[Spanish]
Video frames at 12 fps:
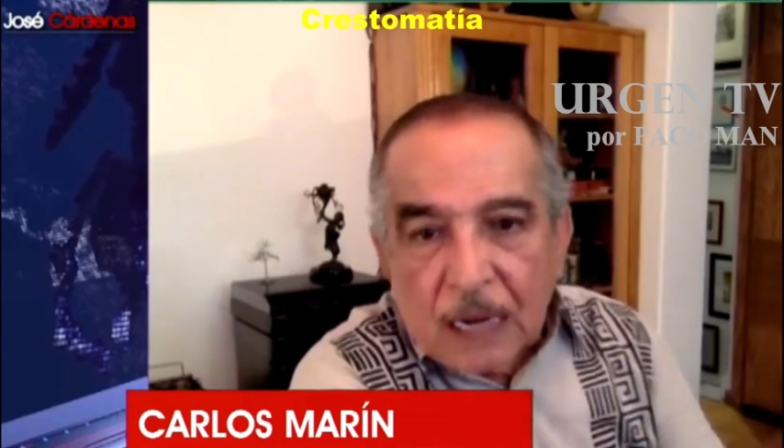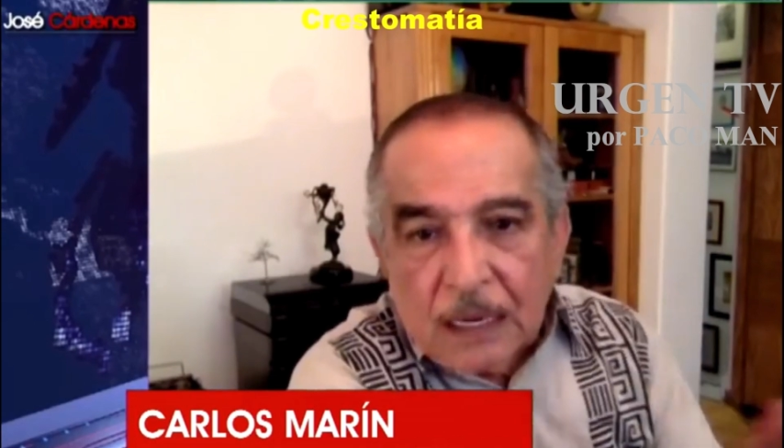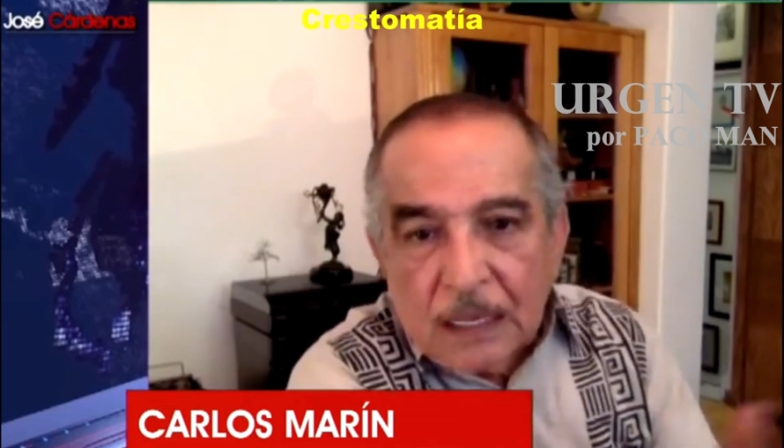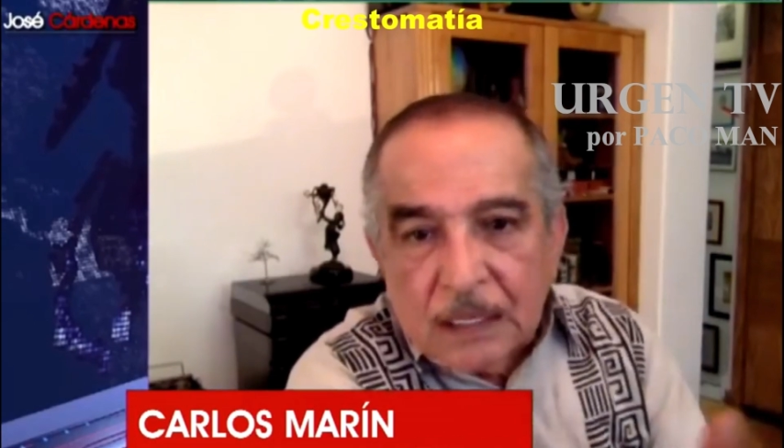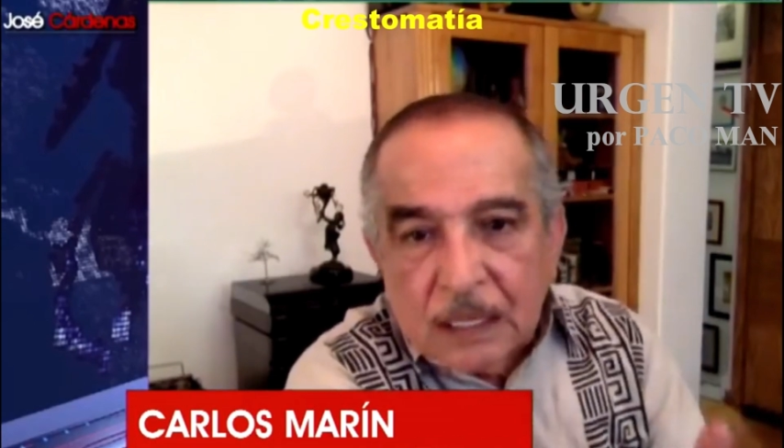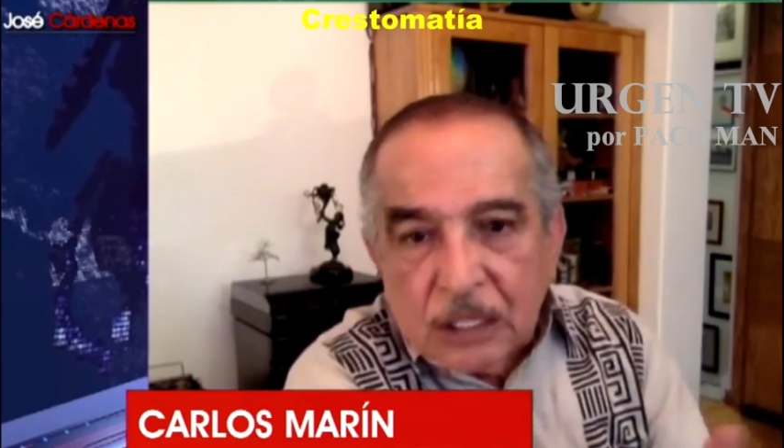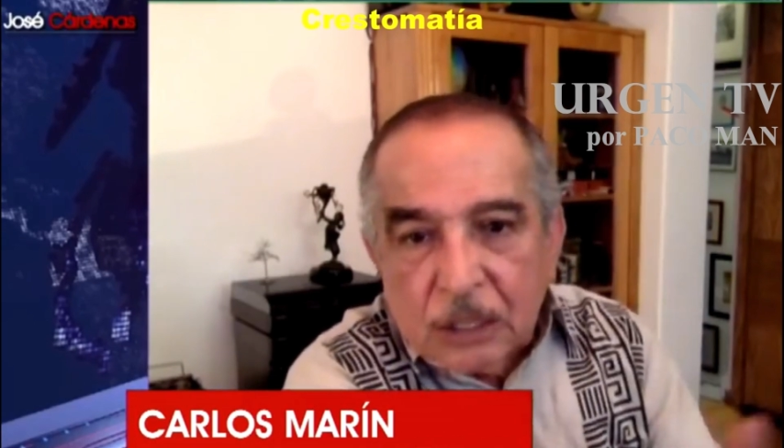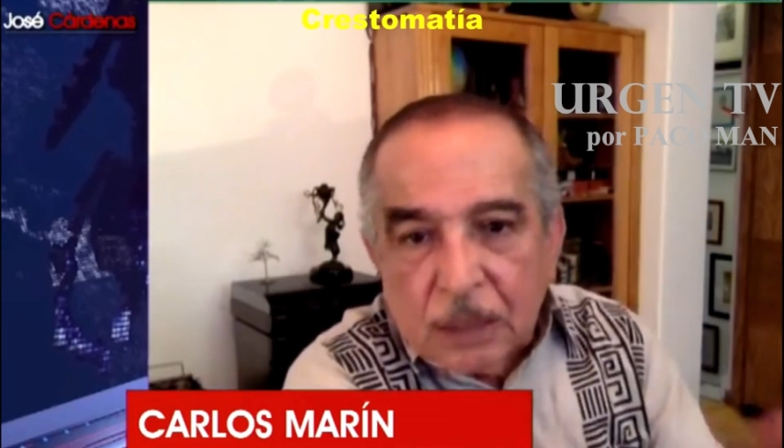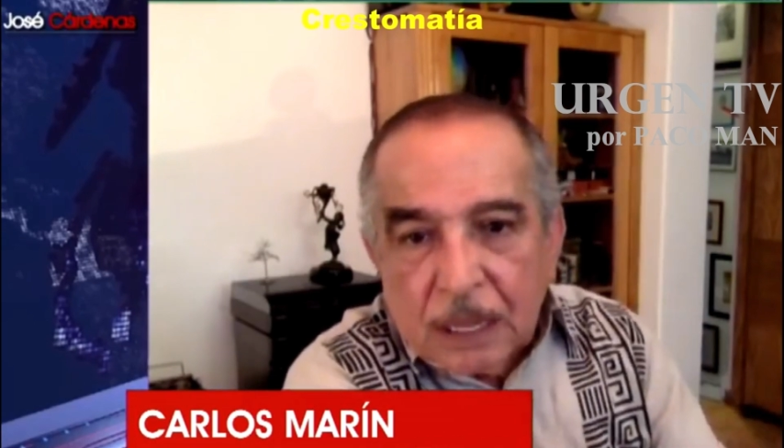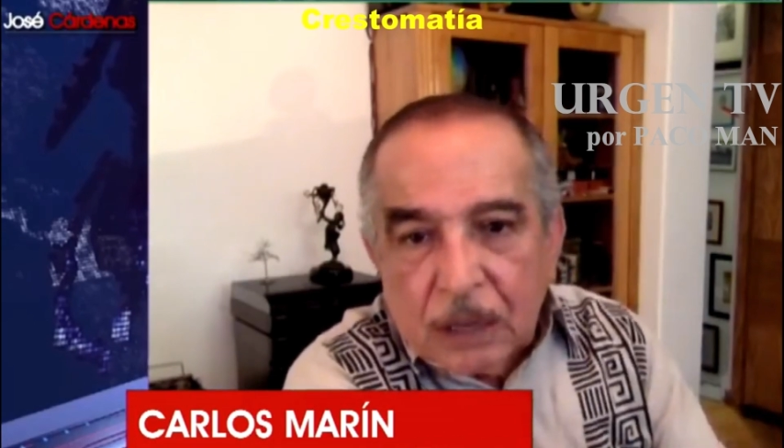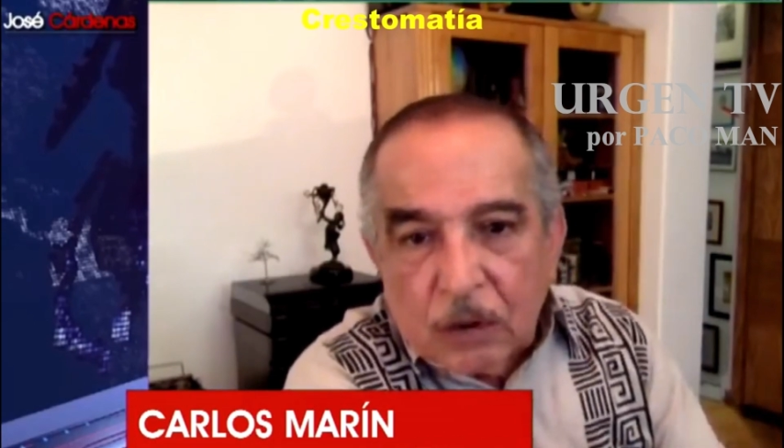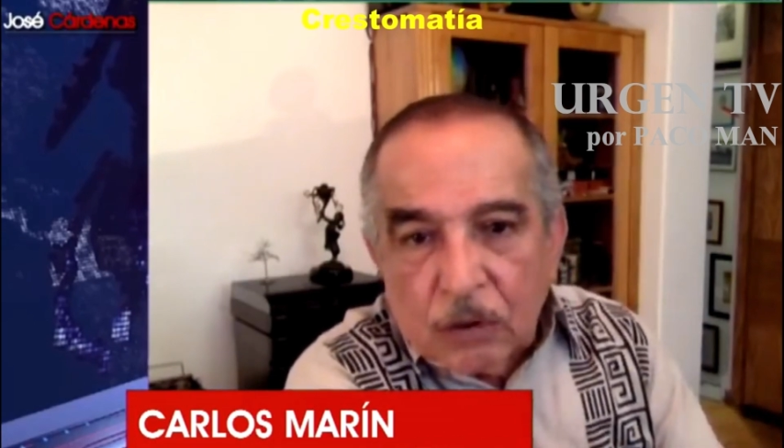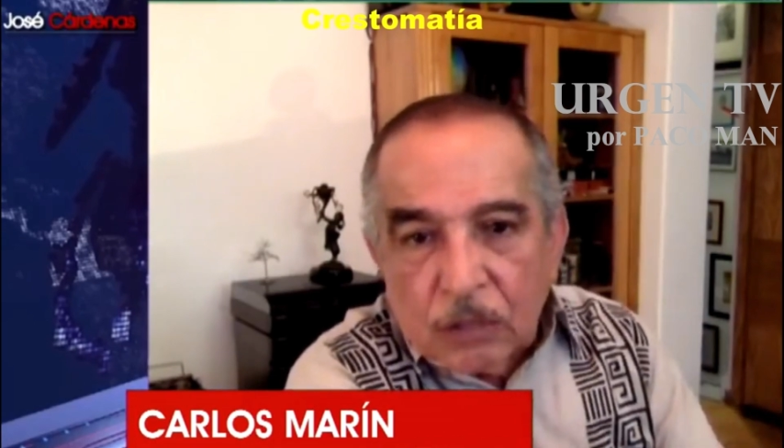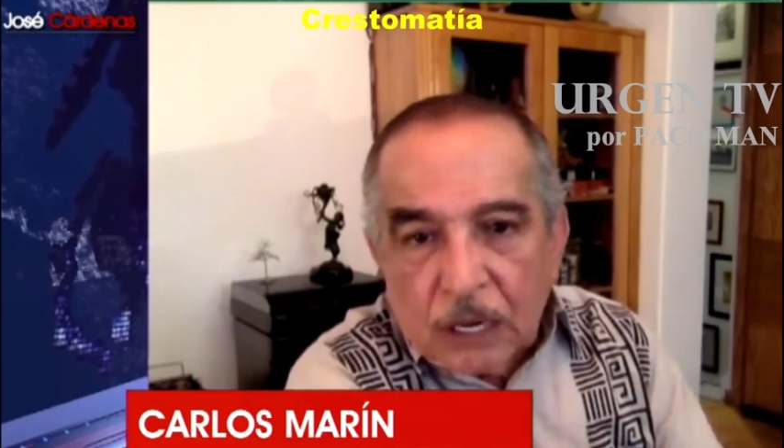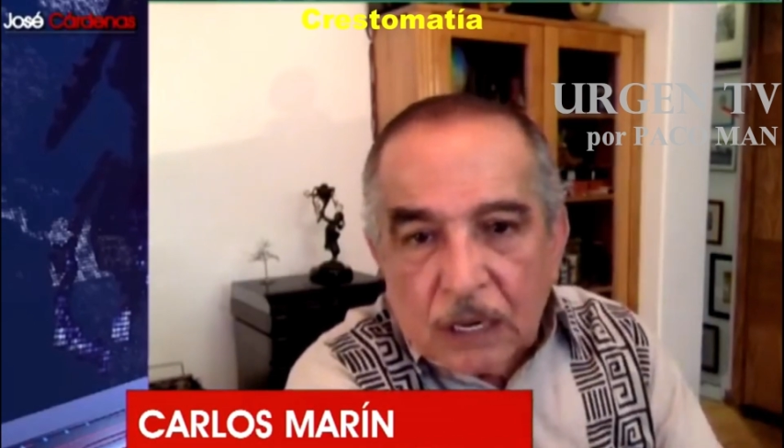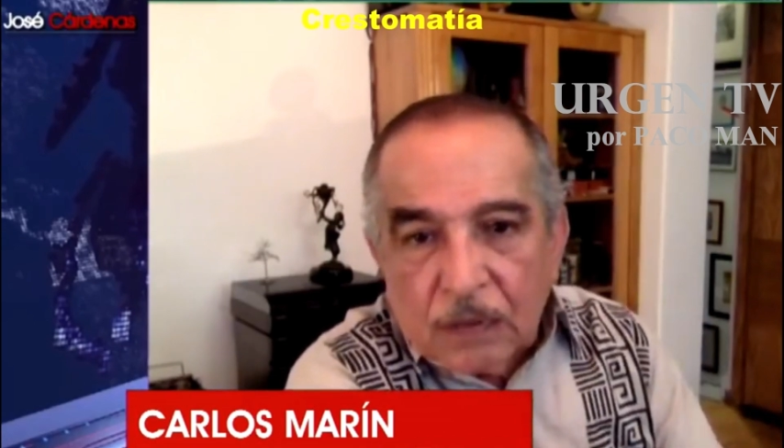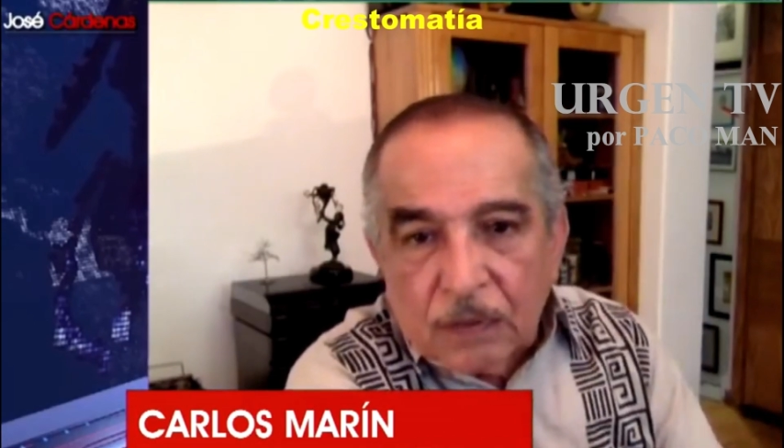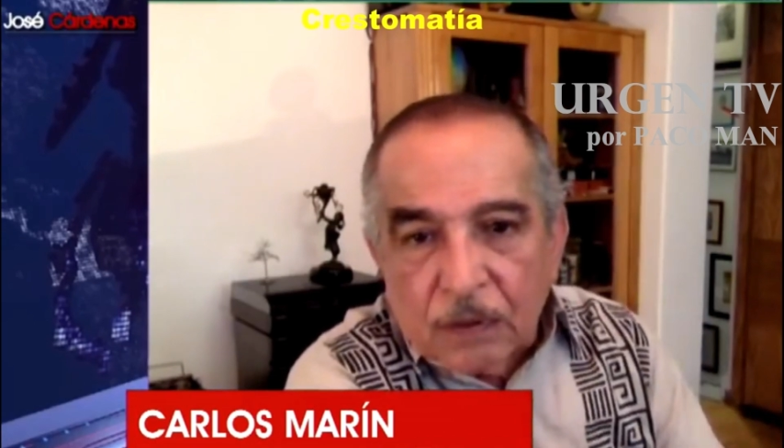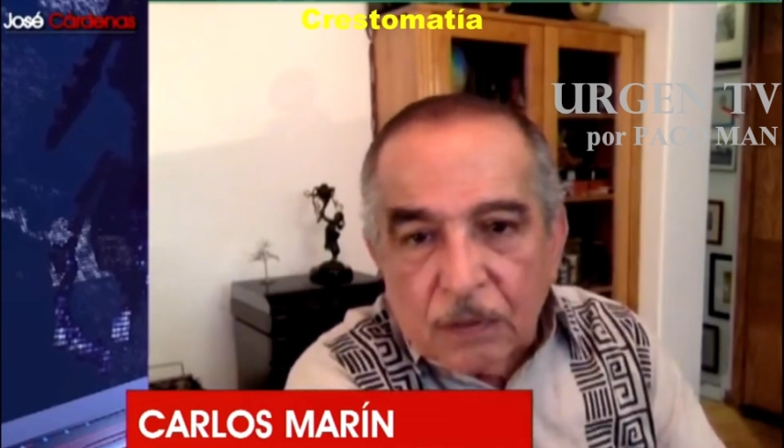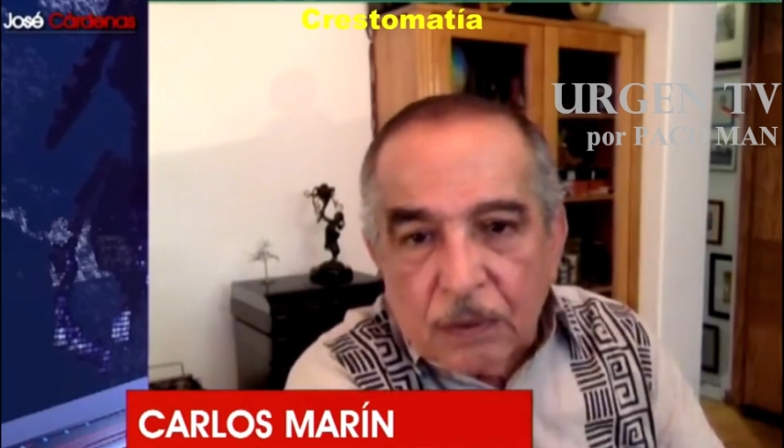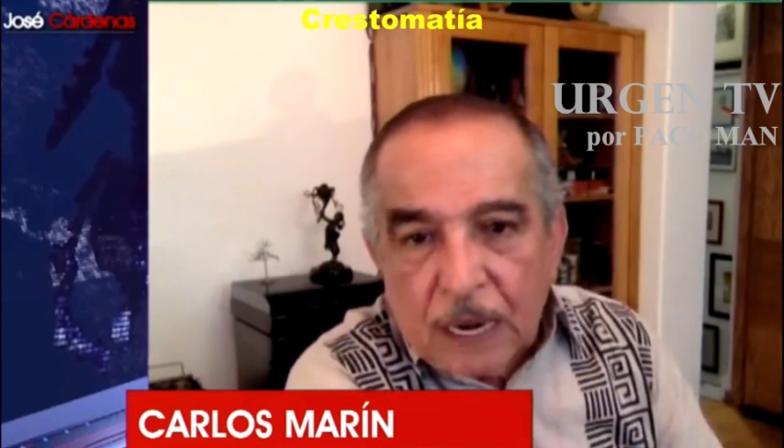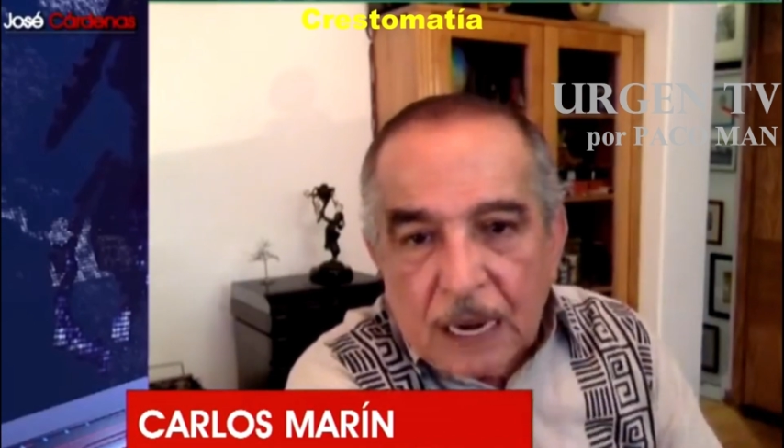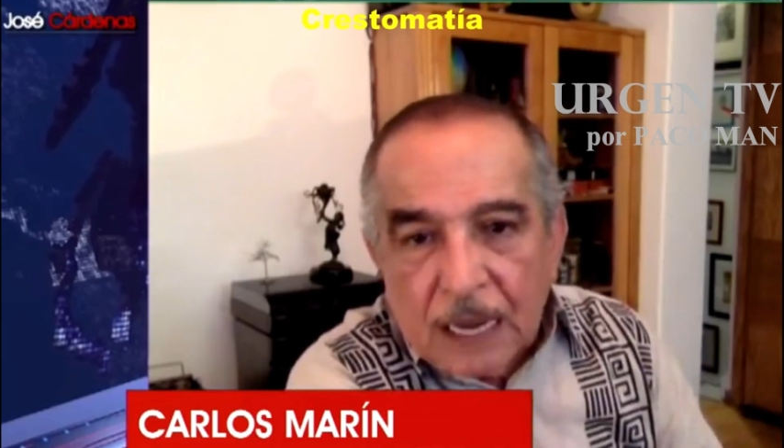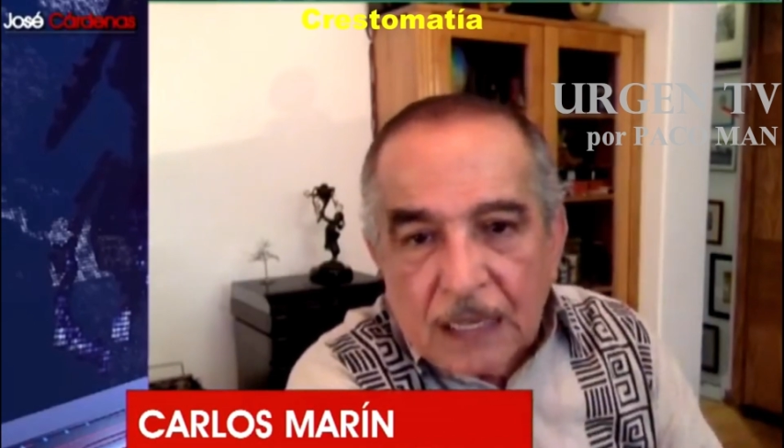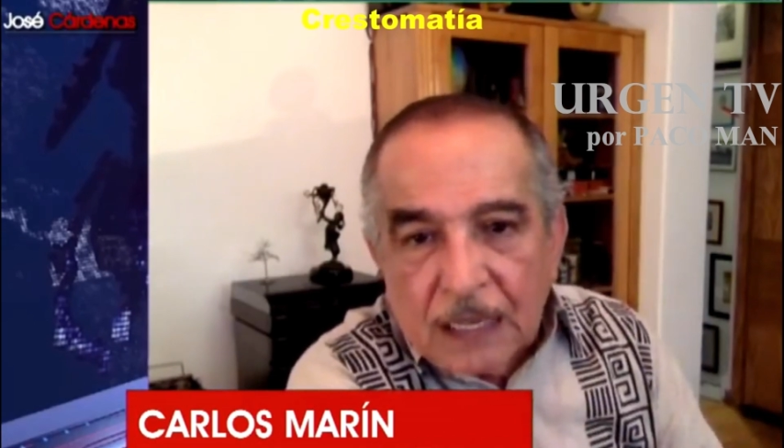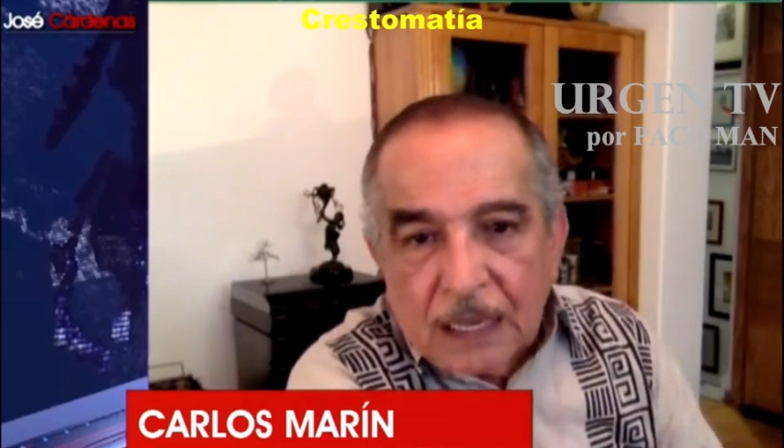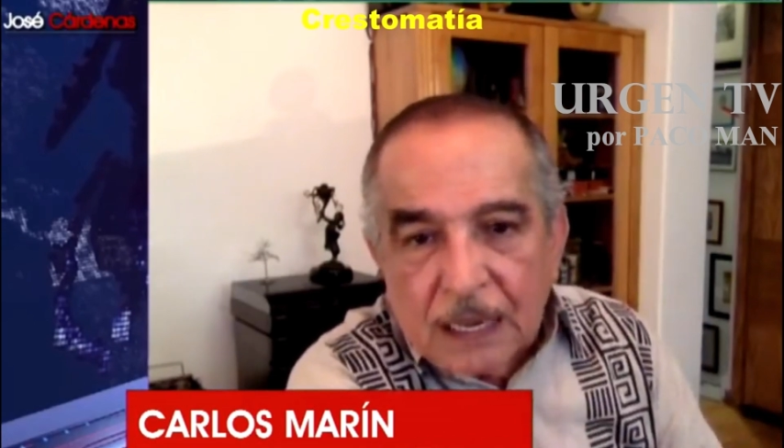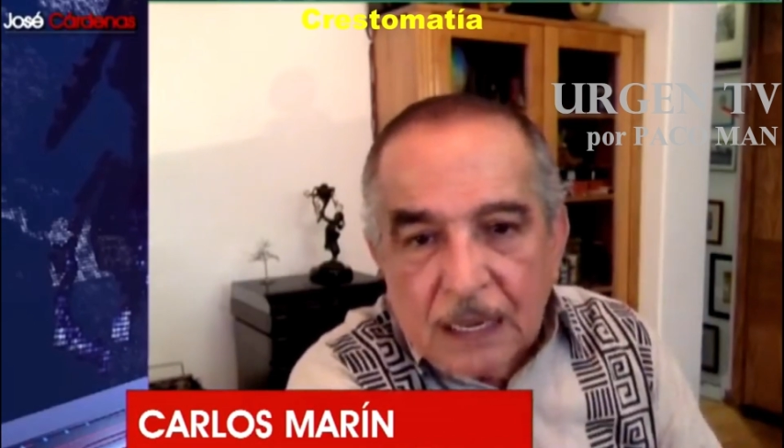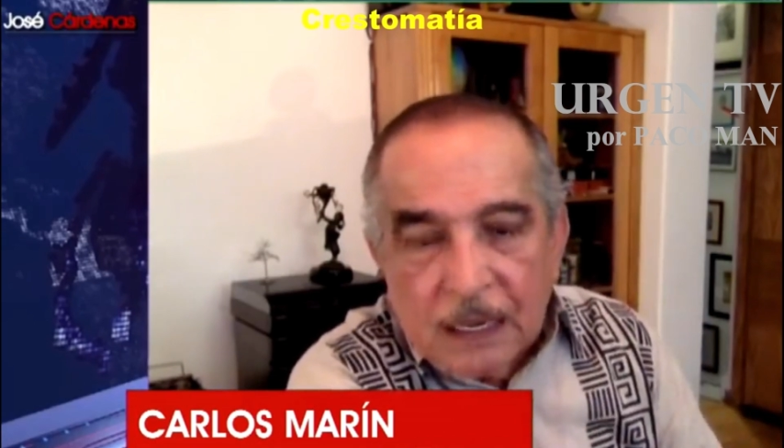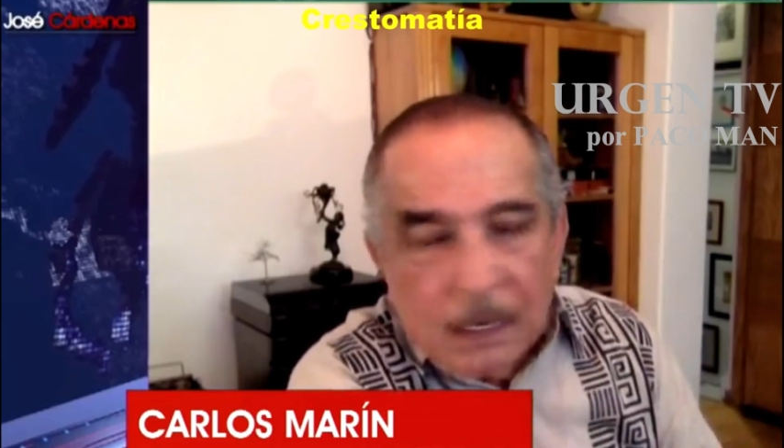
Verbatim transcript: iniciativa de contrarreforma eléctrica,